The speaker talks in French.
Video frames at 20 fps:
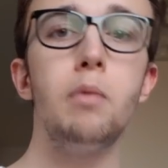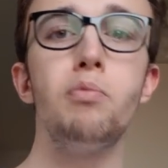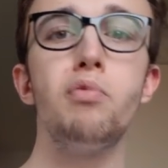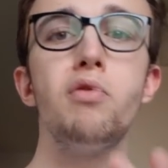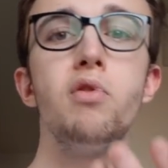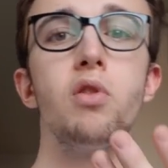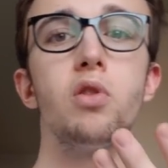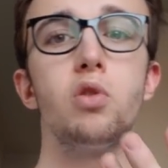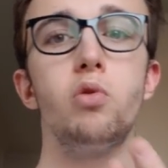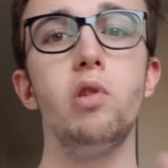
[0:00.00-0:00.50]

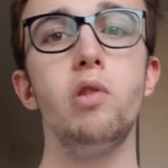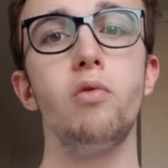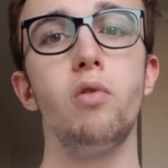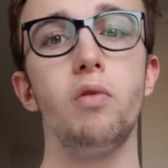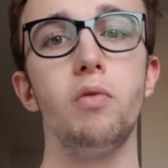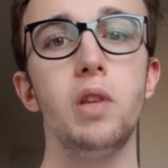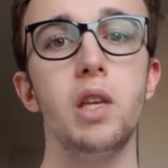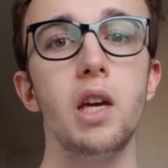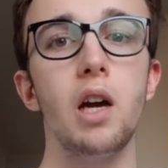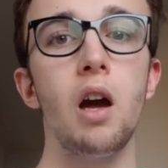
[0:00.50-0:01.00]
Puis ensuite vont
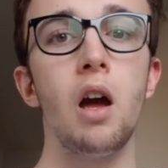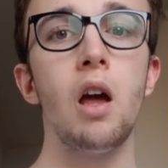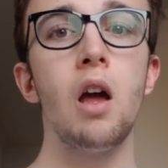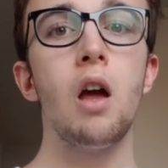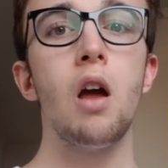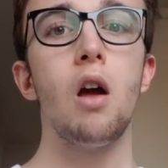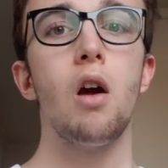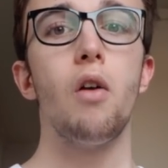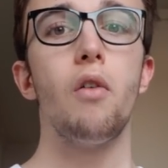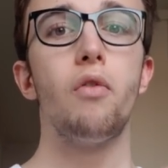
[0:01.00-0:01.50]
venir
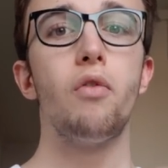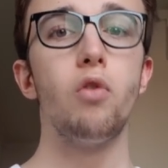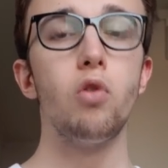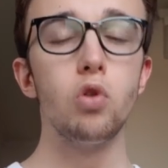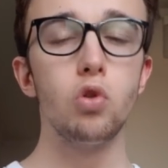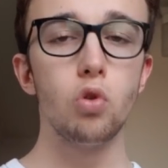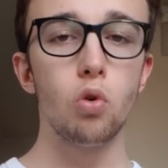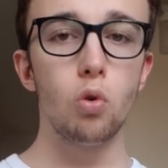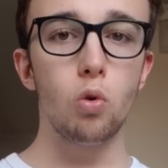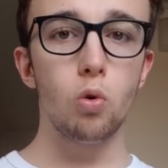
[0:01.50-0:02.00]

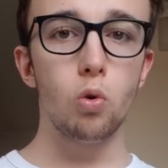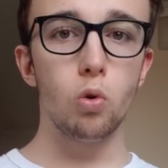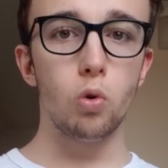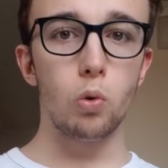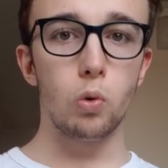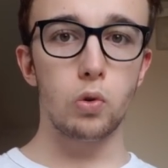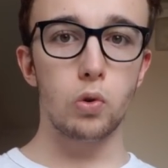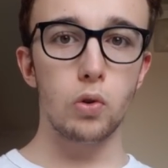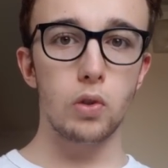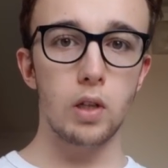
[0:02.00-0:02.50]
vos oraux.
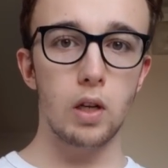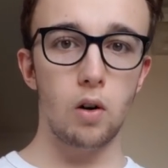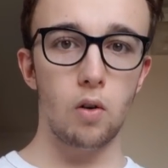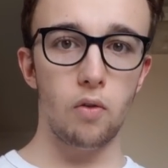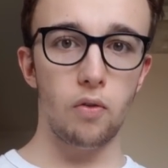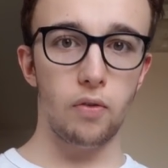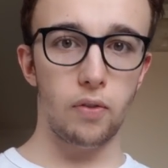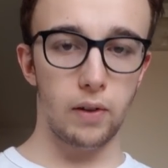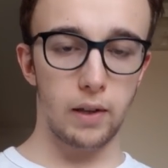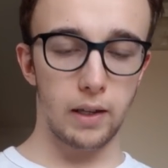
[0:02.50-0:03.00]
Donc ce sera en
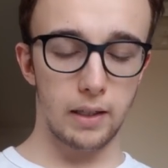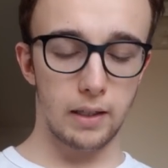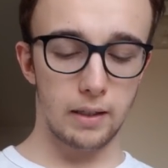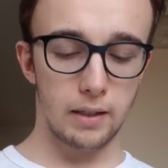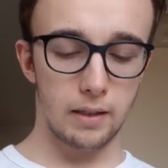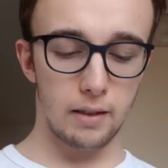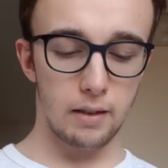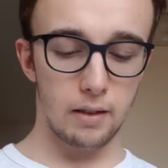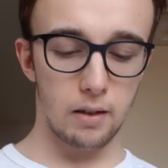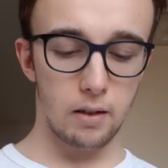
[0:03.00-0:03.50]

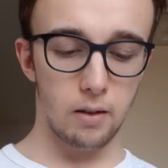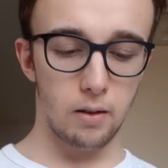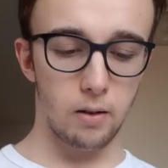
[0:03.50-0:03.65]
face.